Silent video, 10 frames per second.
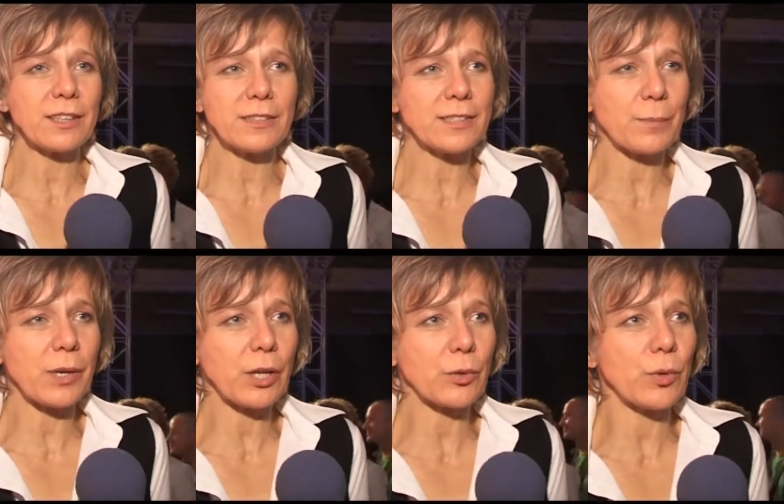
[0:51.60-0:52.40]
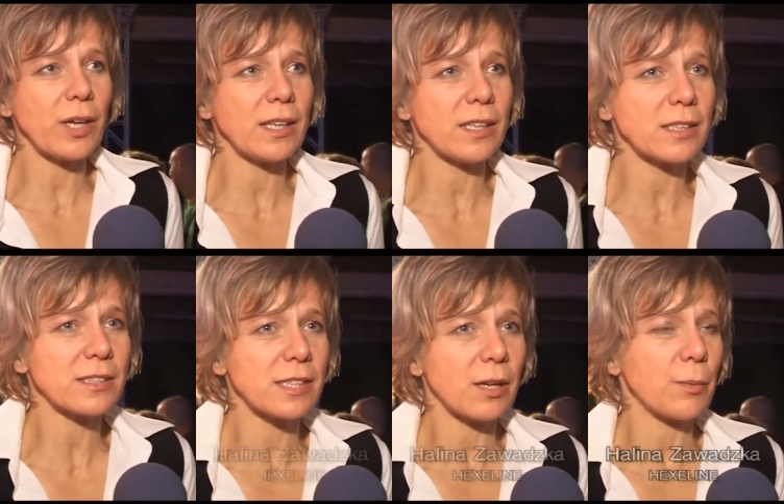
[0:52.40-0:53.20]
Ja nic nie projektuję,
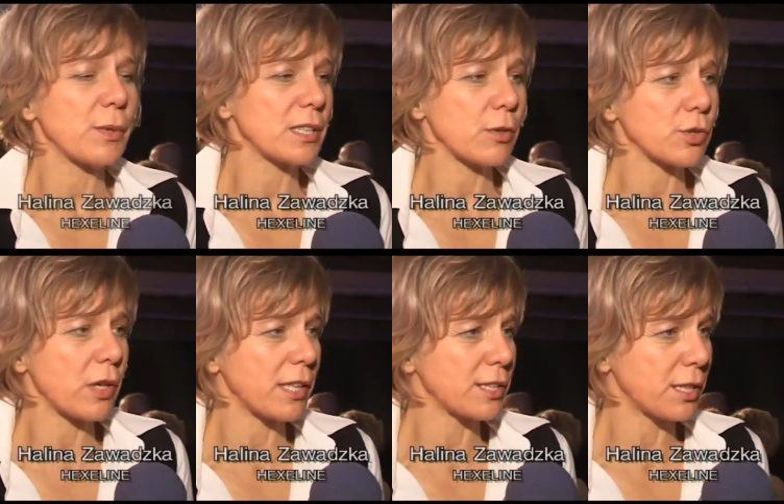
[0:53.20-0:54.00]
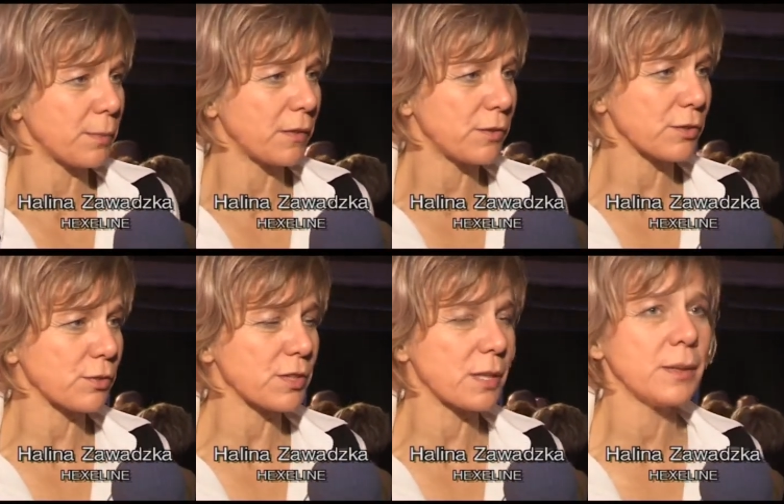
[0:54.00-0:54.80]
czego bym nie założyła na siebie. W
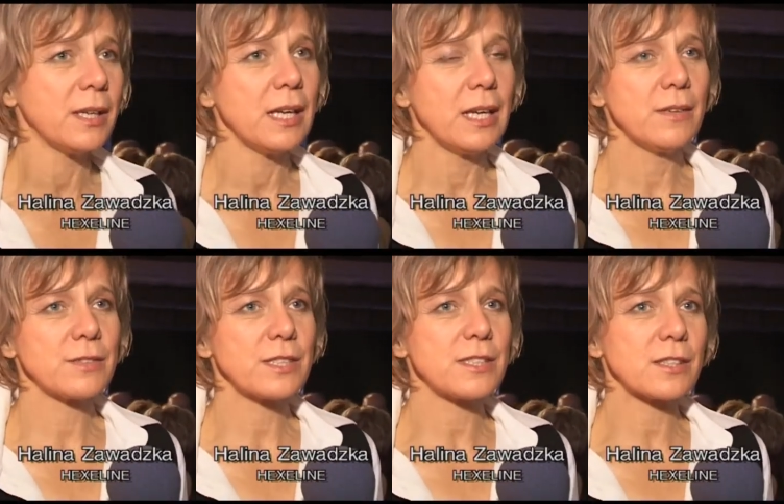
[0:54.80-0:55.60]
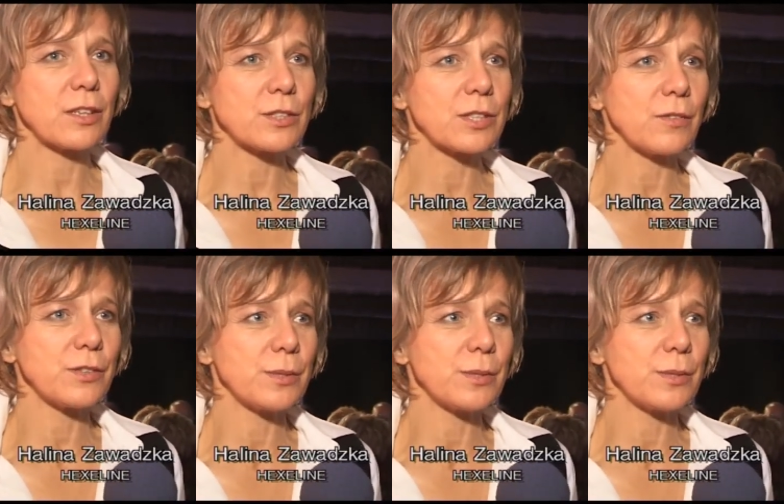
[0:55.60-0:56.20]
związku z tym wszystko, co